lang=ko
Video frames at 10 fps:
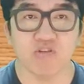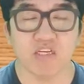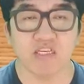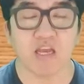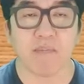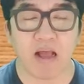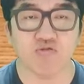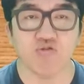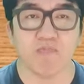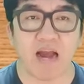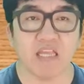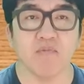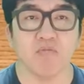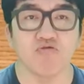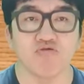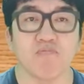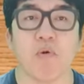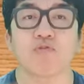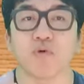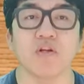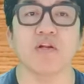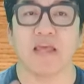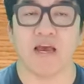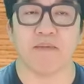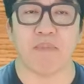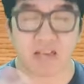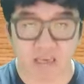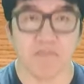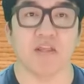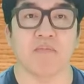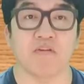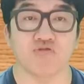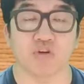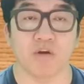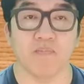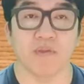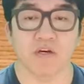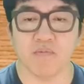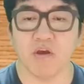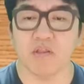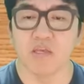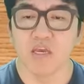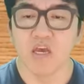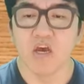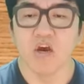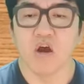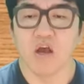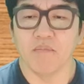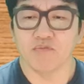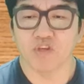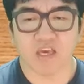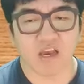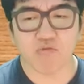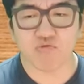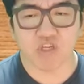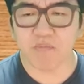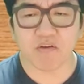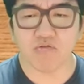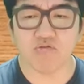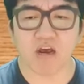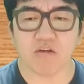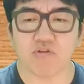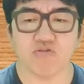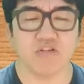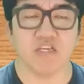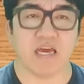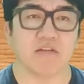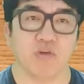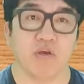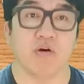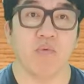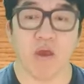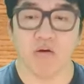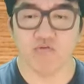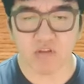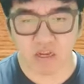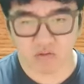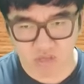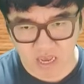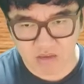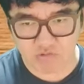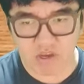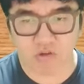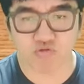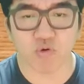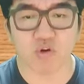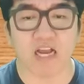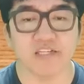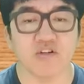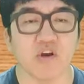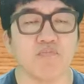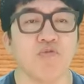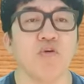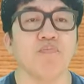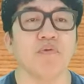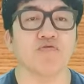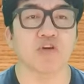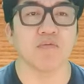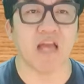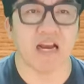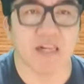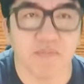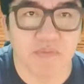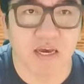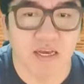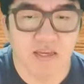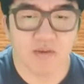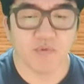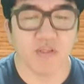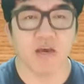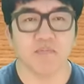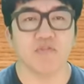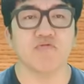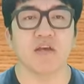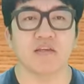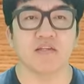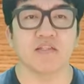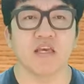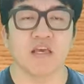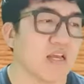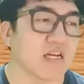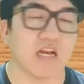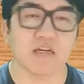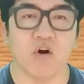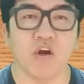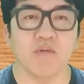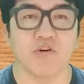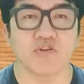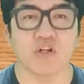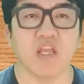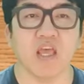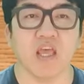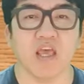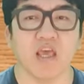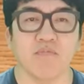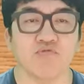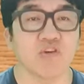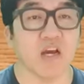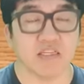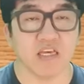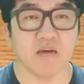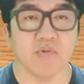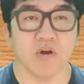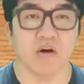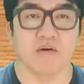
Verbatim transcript: 시장에 많고 많이 머무르고 목소리를 내야 바뀝니다. 미국처럼. 그러면 제가 굳이 미국으로 가라고 떠들지 않아도 돼요. 왜? 우리나라도 장기 우상향 구조를 가질 거예요. 물론 미국처럼은 안 갈 겁니다. 왜냐? 미국 애들은 이제 그 거의 뭐 절대 무기가 있잖아요. 뭐예요?